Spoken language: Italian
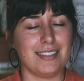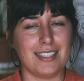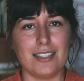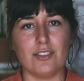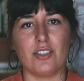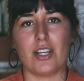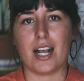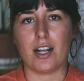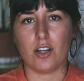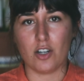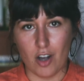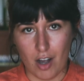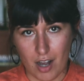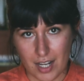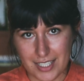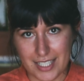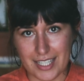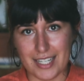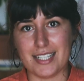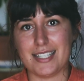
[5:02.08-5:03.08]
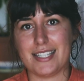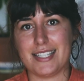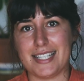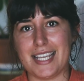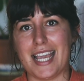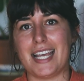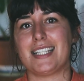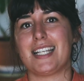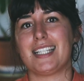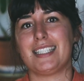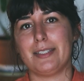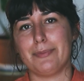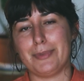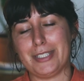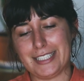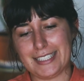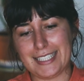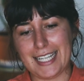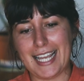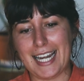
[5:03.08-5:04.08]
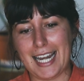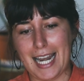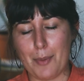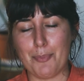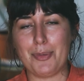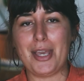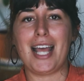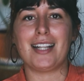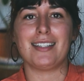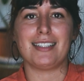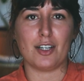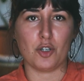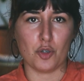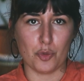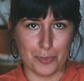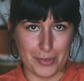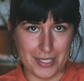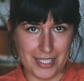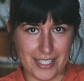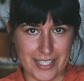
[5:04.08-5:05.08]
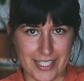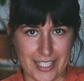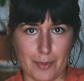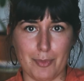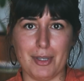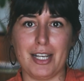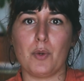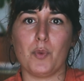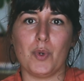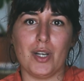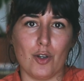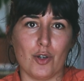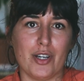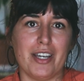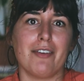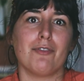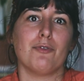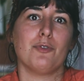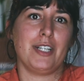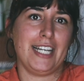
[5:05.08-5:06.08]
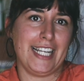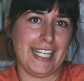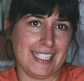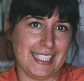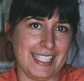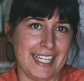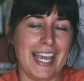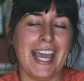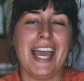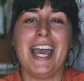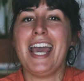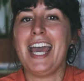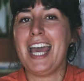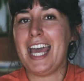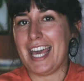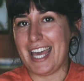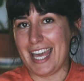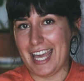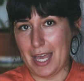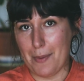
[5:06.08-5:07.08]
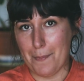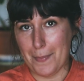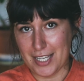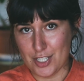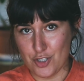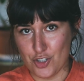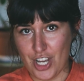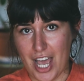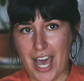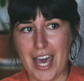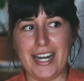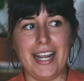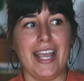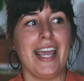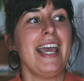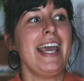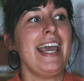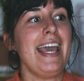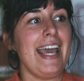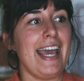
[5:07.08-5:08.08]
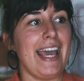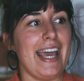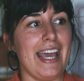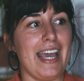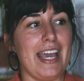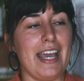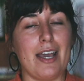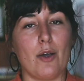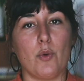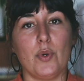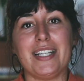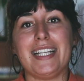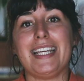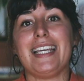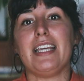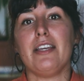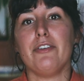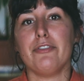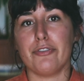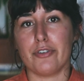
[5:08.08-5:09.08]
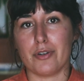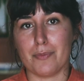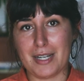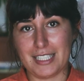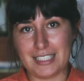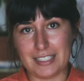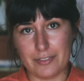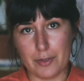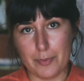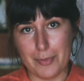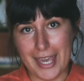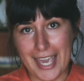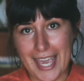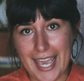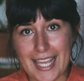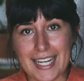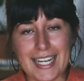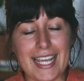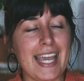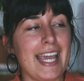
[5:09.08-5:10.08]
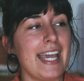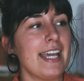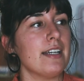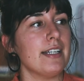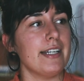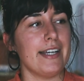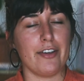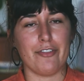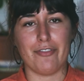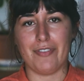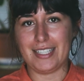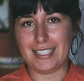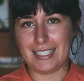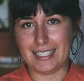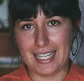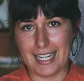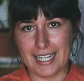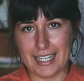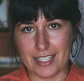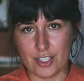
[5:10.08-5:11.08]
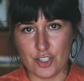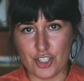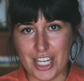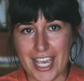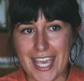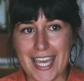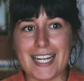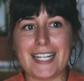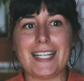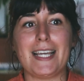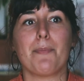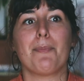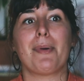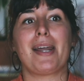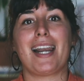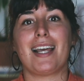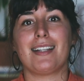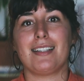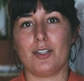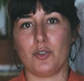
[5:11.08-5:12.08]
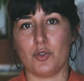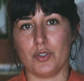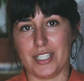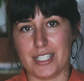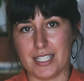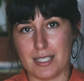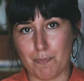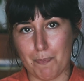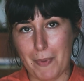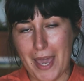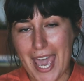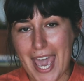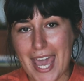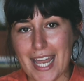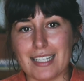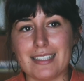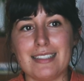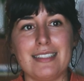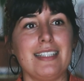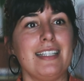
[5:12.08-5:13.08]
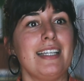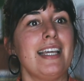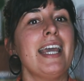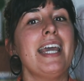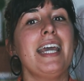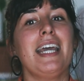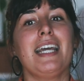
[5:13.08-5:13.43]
andando a raccogliere sia esattamente la pianta commestibile, quello che volete eh, mangiare. Eh, quindi informatevi bene, eh, fate delle ricerche, parlate con esperti,